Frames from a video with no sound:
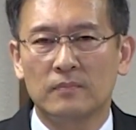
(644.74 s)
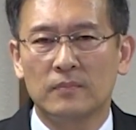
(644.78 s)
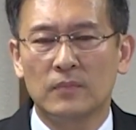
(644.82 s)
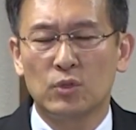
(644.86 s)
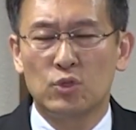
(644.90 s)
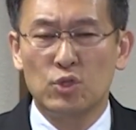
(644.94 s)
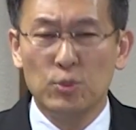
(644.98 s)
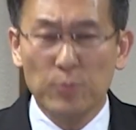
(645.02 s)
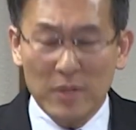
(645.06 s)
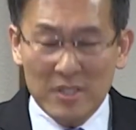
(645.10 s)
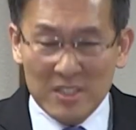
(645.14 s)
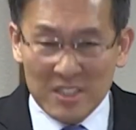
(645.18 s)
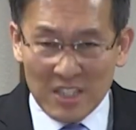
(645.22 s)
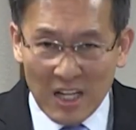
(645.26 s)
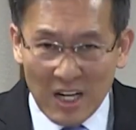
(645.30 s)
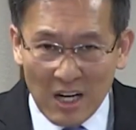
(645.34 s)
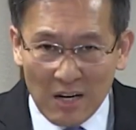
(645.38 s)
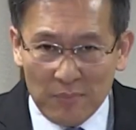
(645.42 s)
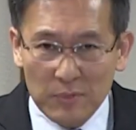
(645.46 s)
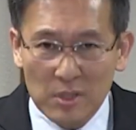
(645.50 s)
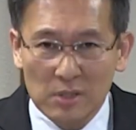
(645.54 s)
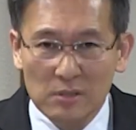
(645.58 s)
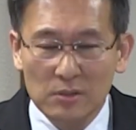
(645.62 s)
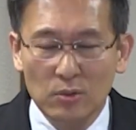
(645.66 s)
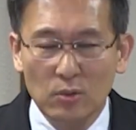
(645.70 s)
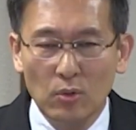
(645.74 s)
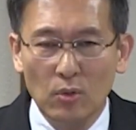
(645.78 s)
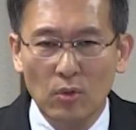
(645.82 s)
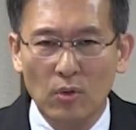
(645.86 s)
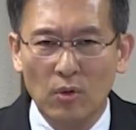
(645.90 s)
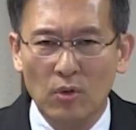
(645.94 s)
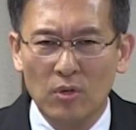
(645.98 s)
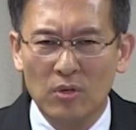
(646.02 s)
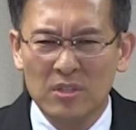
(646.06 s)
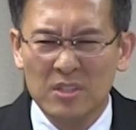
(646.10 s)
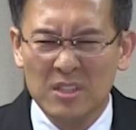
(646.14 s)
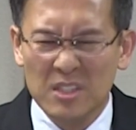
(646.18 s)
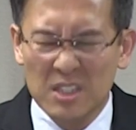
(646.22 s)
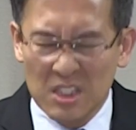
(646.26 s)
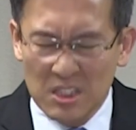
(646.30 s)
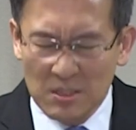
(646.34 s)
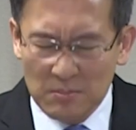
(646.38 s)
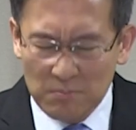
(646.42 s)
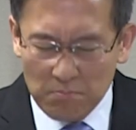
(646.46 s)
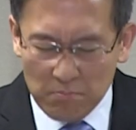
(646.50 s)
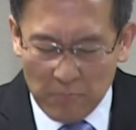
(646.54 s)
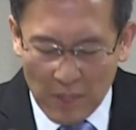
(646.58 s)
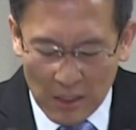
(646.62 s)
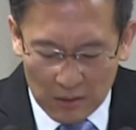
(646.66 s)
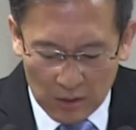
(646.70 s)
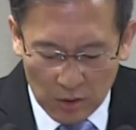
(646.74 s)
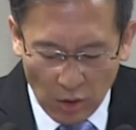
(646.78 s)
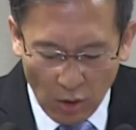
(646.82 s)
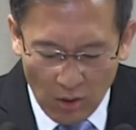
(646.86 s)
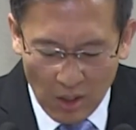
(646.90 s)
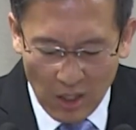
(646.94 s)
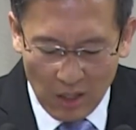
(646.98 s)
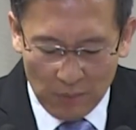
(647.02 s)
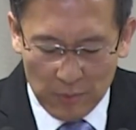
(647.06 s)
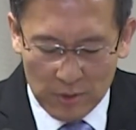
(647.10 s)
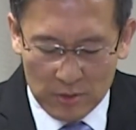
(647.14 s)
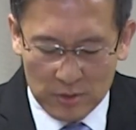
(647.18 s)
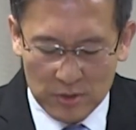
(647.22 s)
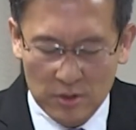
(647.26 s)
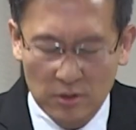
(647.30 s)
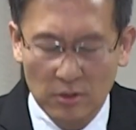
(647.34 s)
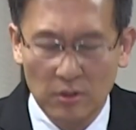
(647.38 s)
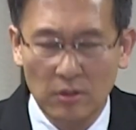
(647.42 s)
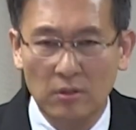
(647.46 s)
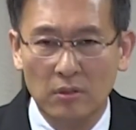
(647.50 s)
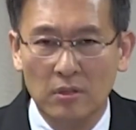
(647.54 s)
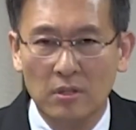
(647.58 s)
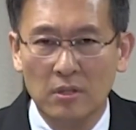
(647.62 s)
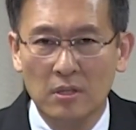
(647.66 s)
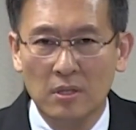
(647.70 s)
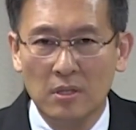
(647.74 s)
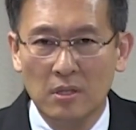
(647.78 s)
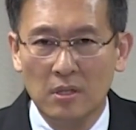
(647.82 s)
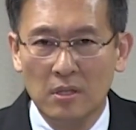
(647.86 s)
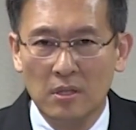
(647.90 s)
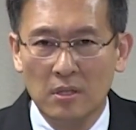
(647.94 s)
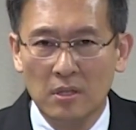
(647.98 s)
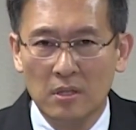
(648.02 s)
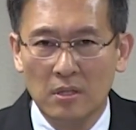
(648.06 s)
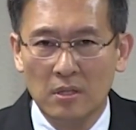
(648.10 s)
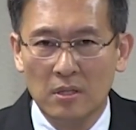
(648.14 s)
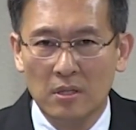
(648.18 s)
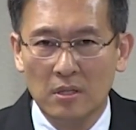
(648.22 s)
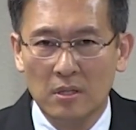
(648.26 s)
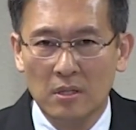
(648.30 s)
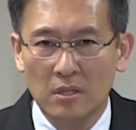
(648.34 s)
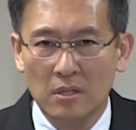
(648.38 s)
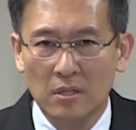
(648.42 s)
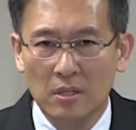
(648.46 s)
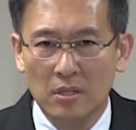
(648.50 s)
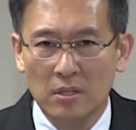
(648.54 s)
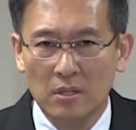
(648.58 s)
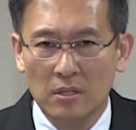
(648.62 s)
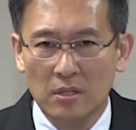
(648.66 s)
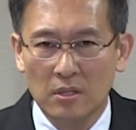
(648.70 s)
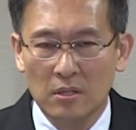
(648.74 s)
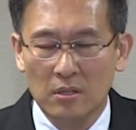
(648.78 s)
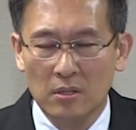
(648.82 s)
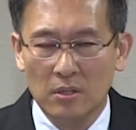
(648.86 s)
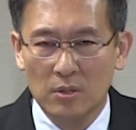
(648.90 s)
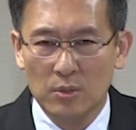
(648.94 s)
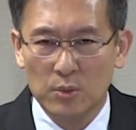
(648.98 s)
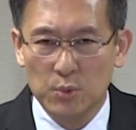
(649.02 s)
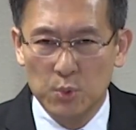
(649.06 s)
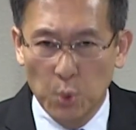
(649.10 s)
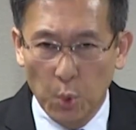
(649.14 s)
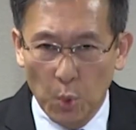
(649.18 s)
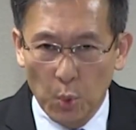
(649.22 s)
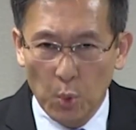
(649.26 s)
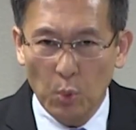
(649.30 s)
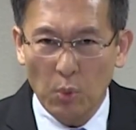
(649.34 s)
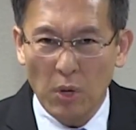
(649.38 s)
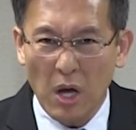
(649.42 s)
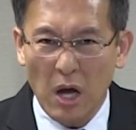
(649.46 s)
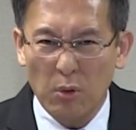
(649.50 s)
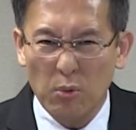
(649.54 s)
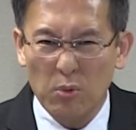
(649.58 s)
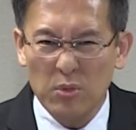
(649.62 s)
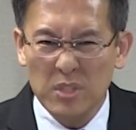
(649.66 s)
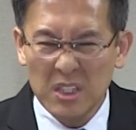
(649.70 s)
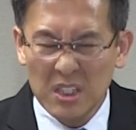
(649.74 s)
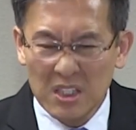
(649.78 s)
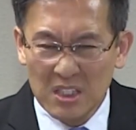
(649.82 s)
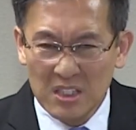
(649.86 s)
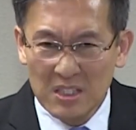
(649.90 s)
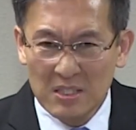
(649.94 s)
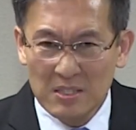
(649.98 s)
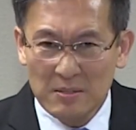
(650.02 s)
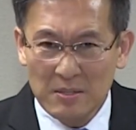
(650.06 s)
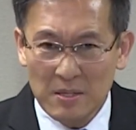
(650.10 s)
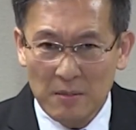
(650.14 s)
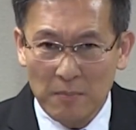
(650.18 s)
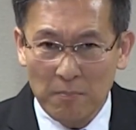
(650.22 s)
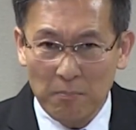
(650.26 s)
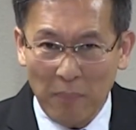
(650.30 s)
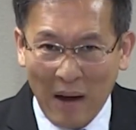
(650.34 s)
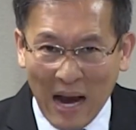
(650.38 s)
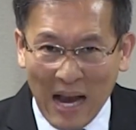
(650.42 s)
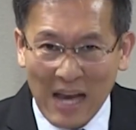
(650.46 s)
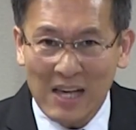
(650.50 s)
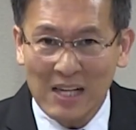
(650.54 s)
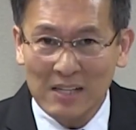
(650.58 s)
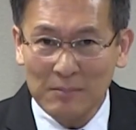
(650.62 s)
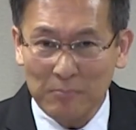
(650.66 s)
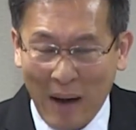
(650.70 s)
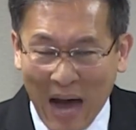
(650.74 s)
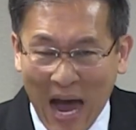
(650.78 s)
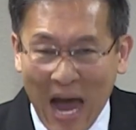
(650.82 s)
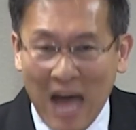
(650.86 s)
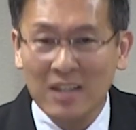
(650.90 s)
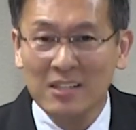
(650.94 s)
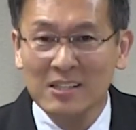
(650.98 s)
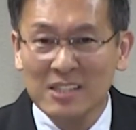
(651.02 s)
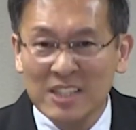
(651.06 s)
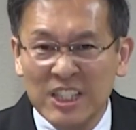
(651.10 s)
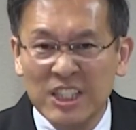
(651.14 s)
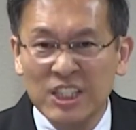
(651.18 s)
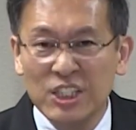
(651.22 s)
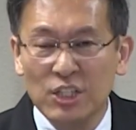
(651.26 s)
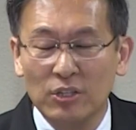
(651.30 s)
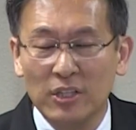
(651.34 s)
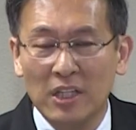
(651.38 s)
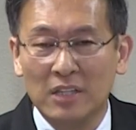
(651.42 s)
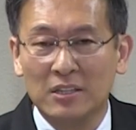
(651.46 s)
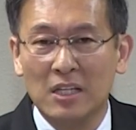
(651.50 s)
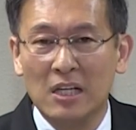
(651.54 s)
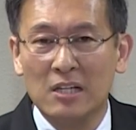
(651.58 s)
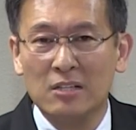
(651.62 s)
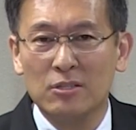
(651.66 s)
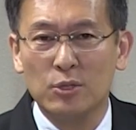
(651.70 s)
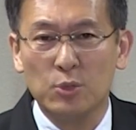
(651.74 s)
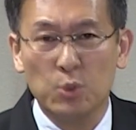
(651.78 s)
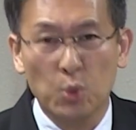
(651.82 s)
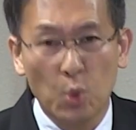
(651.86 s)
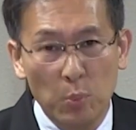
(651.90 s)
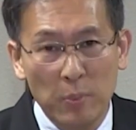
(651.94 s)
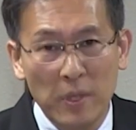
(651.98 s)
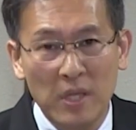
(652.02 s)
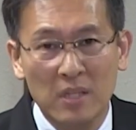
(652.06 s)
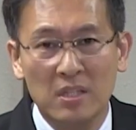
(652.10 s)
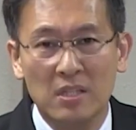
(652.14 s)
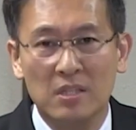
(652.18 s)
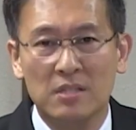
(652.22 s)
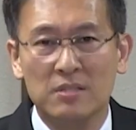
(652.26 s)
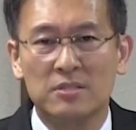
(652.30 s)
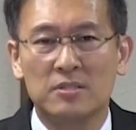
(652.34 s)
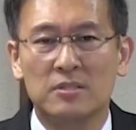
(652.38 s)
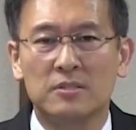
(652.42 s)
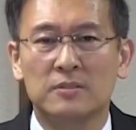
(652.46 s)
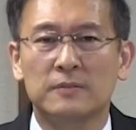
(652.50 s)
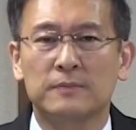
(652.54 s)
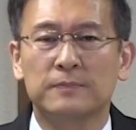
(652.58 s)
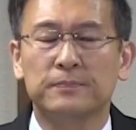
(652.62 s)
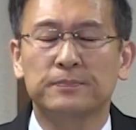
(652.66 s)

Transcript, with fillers: 주변 사람들도 침 뱉어가면서 조롱하고 말, 말을 지어냈다는 거 욥에 대해서.